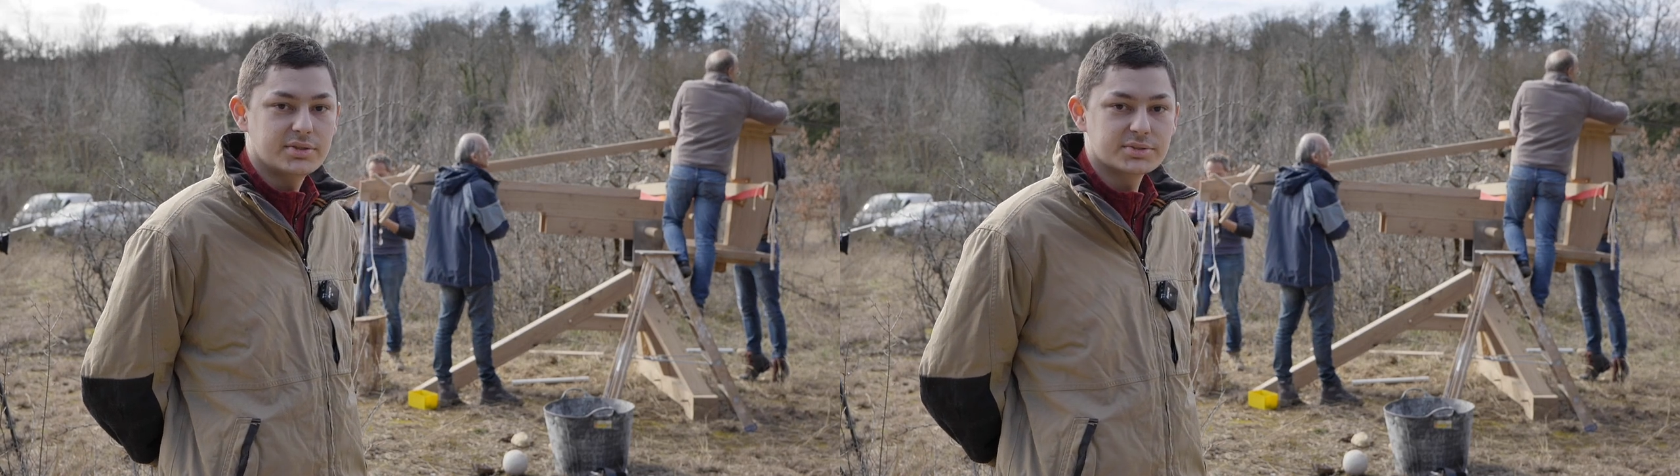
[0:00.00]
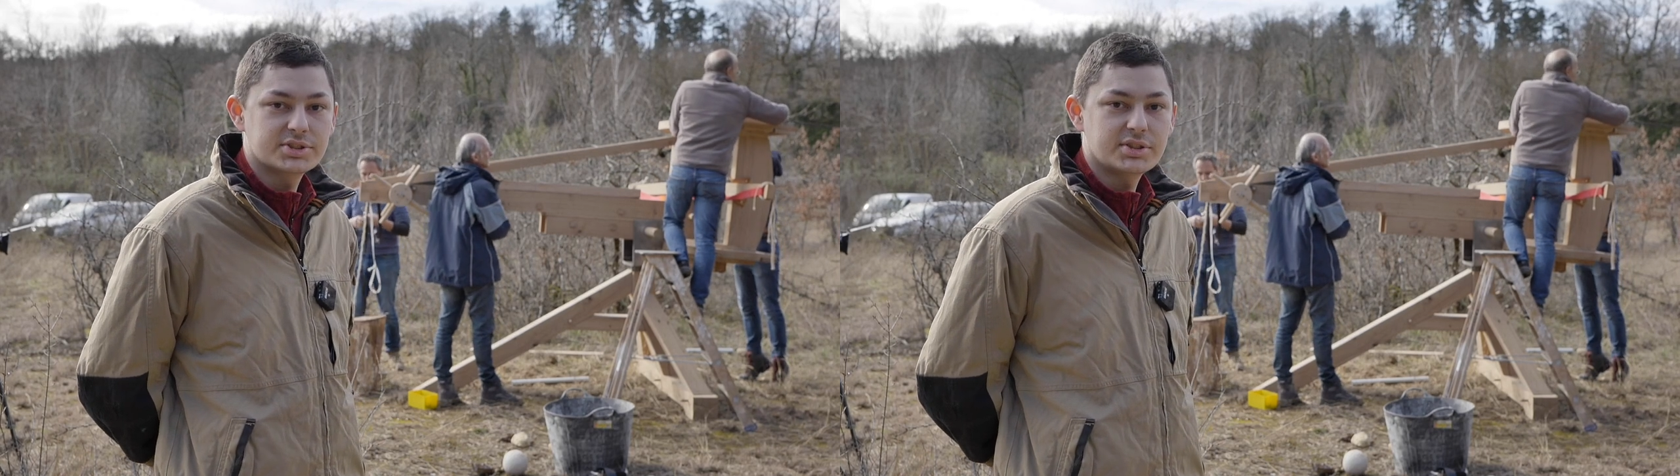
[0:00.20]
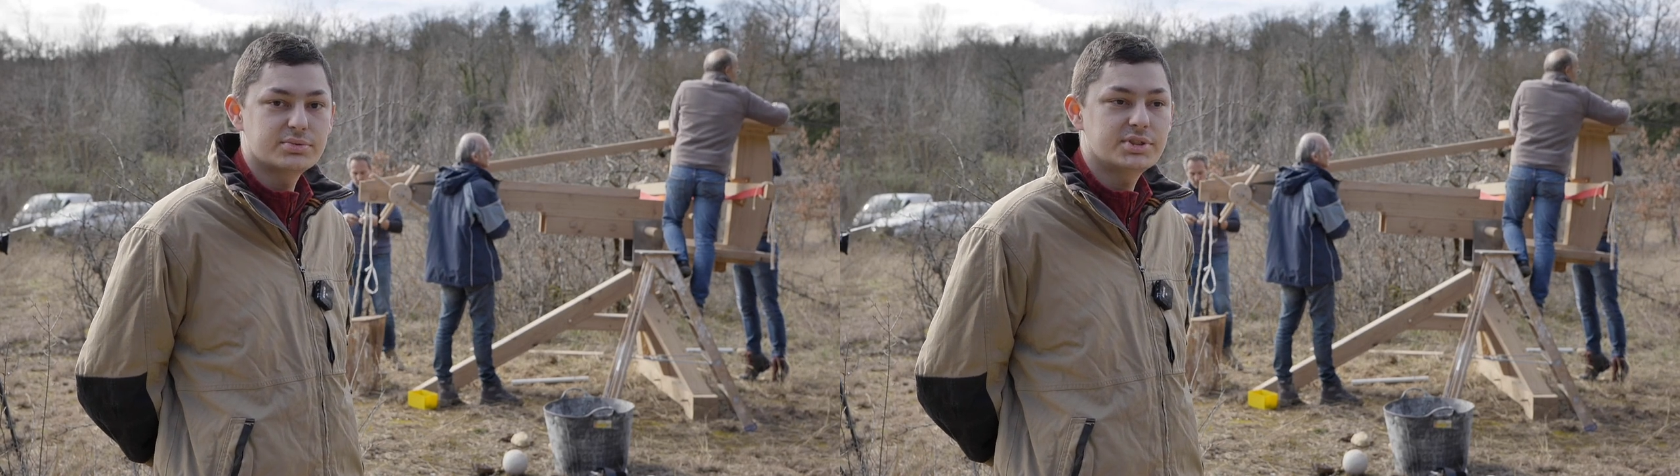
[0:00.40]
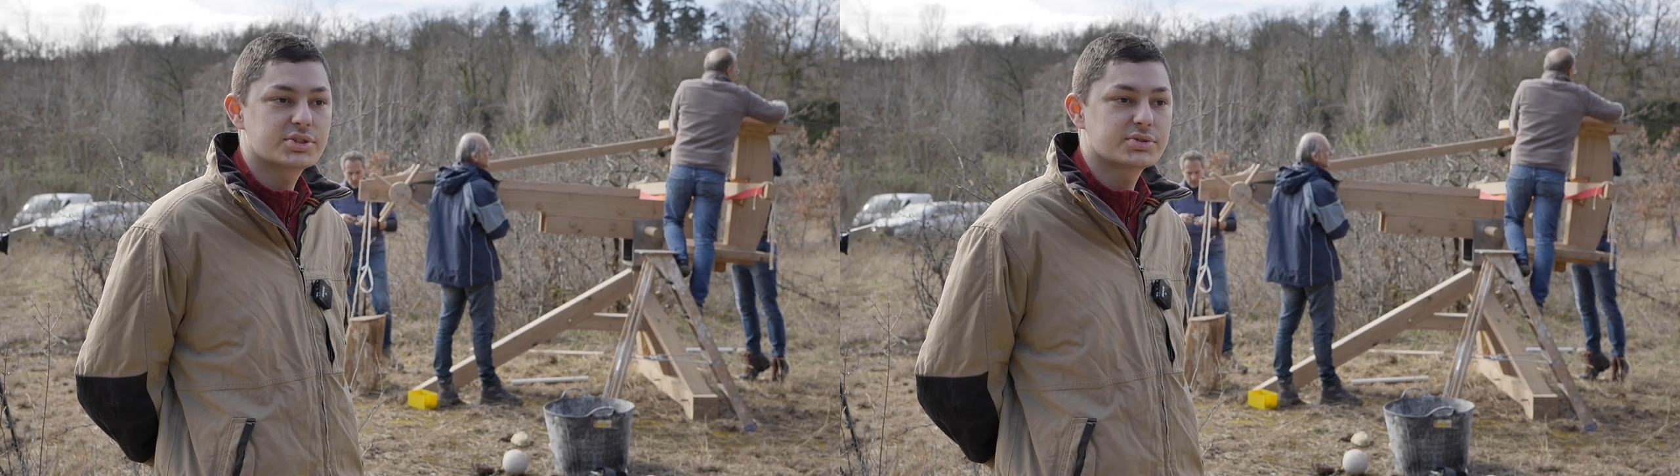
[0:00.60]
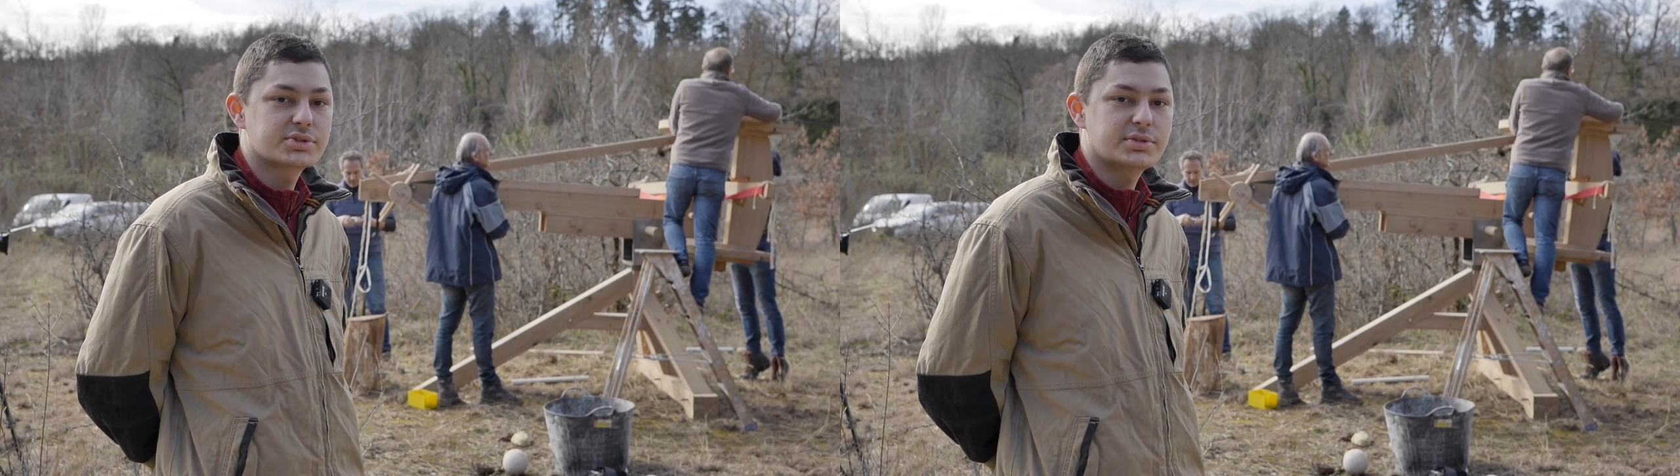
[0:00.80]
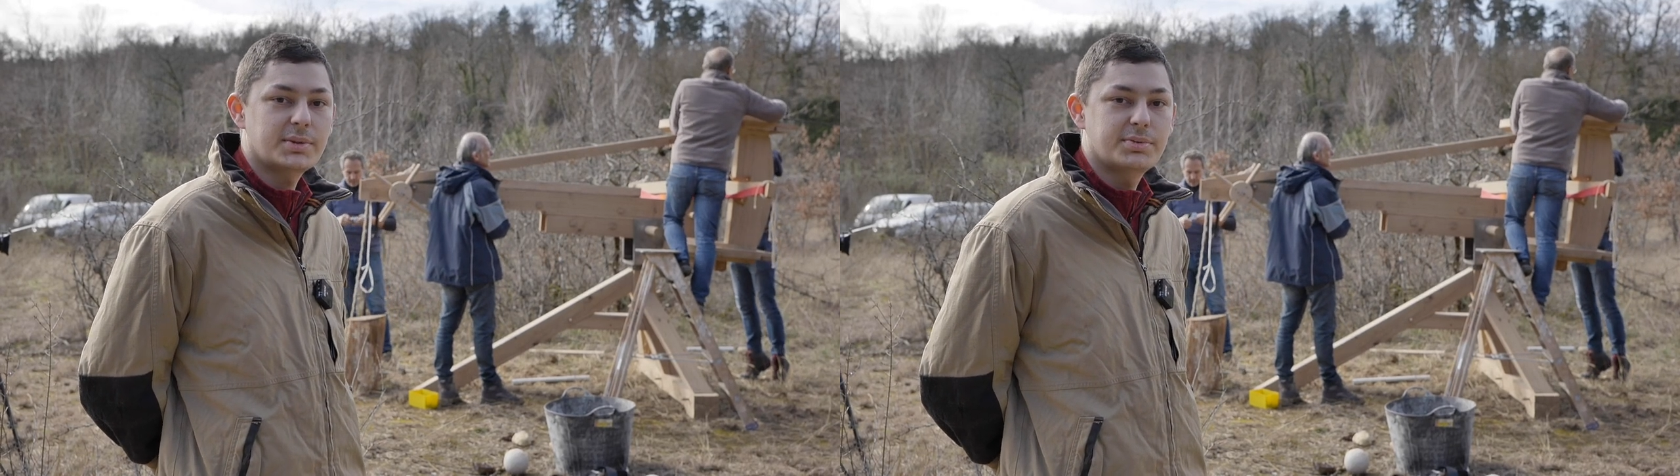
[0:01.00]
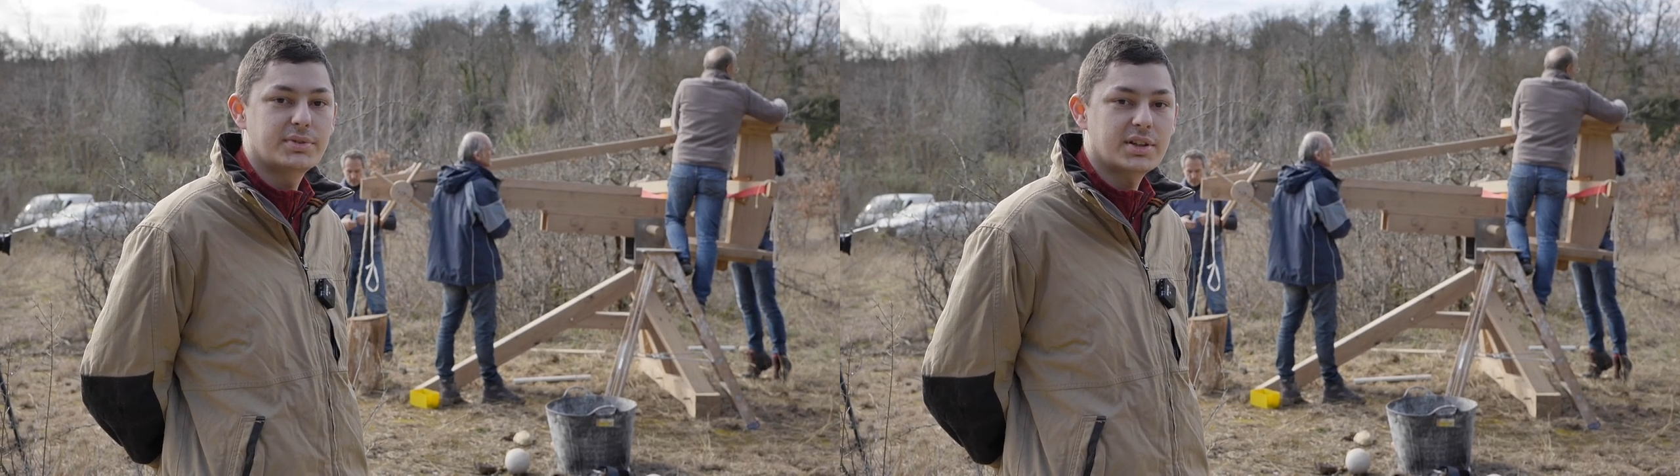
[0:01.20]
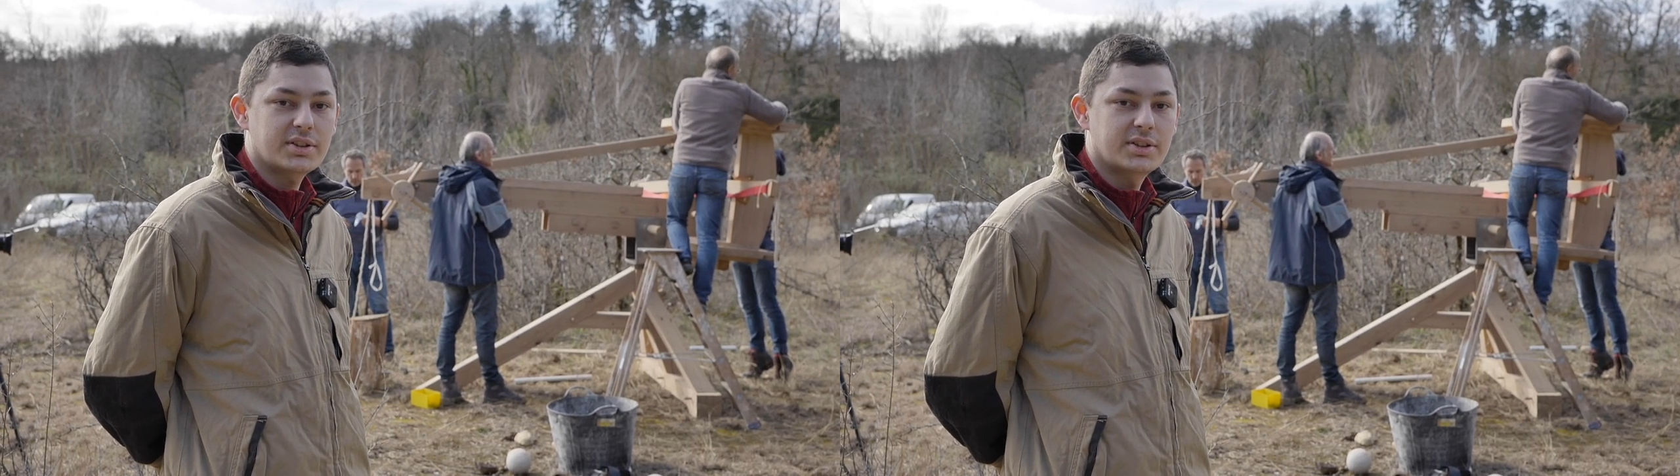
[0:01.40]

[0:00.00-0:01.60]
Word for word: Donc c'est toutes des choses qu'on va pouvoir